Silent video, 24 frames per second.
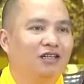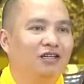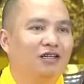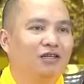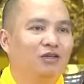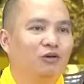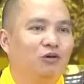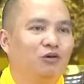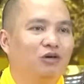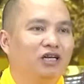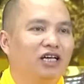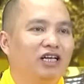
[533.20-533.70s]

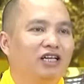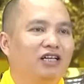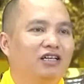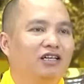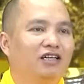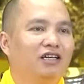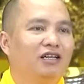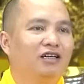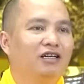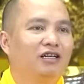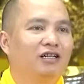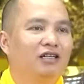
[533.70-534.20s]
tủ kinh.
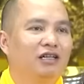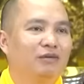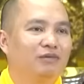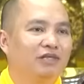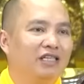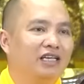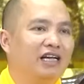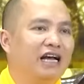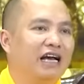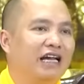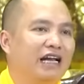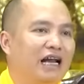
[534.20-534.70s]
Thậm
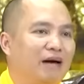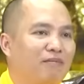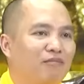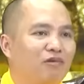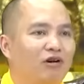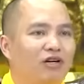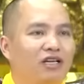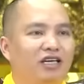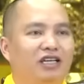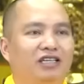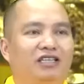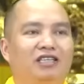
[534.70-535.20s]
chí cả năm
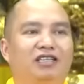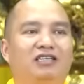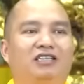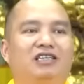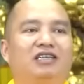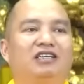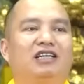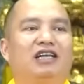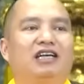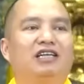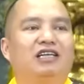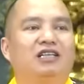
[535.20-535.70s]
có khi
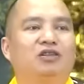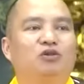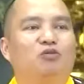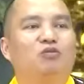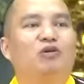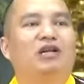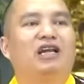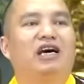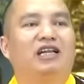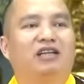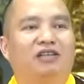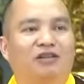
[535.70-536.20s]
chỉ lấy ra
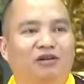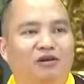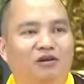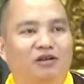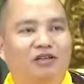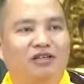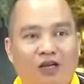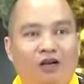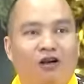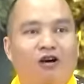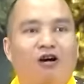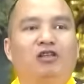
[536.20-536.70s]
tụng một lần thôi.
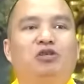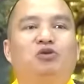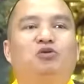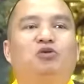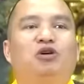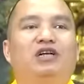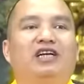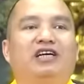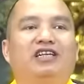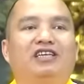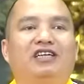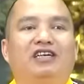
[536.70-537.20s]
Có
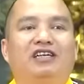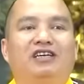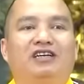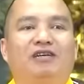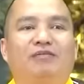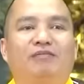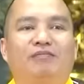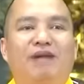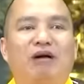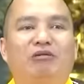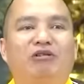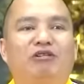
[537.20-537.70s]
chùa là
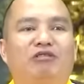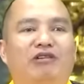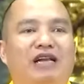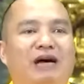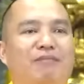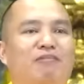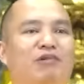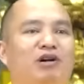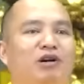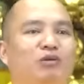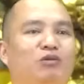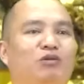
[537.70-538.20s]
bao nhiêu
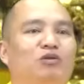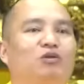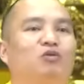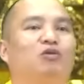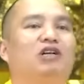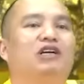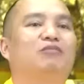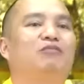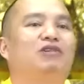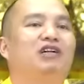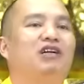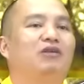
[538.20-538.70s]
năm không
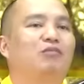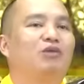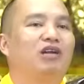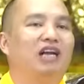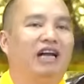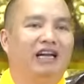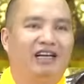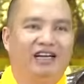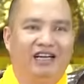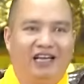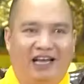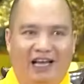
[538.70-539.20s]
tụng lên được một
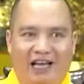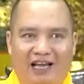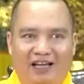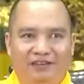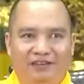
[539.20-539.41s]
lần cả.